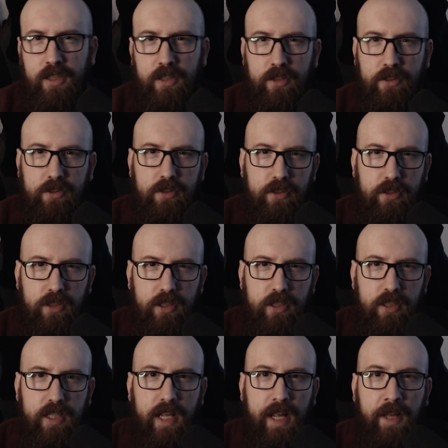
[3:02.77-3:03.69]

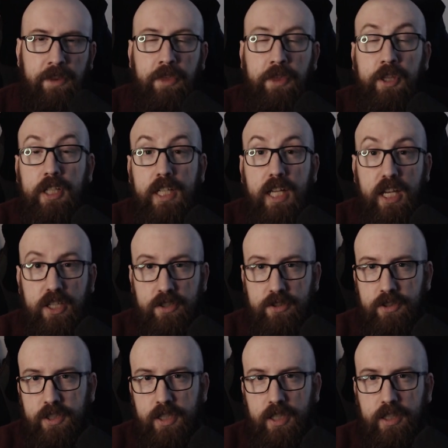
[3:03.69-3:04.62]
특히 Nth c r e
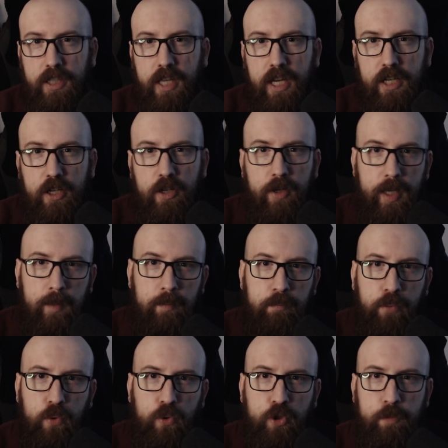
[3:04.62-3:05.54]
a 의 KRM
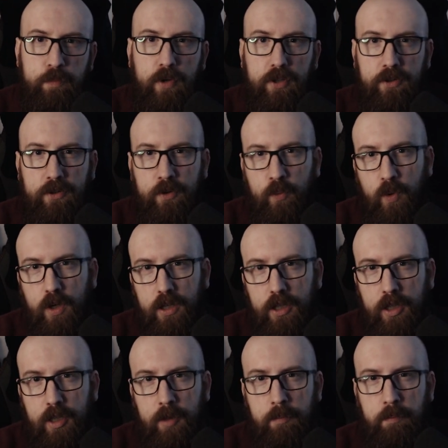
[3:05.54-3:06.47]
p u
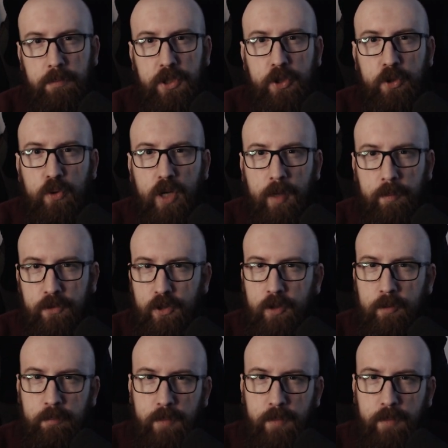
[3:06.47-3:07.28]
버튼과 비교하면